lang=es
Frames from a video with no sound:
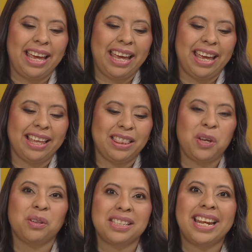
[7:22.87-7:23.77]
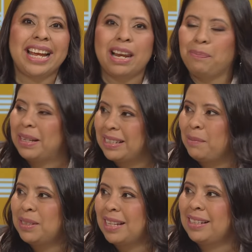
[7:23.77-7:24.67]
eh, Dios quiere que le
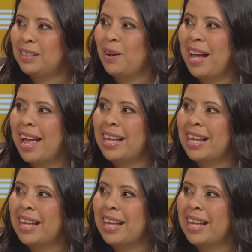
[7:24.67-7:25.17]
prestemos atención a,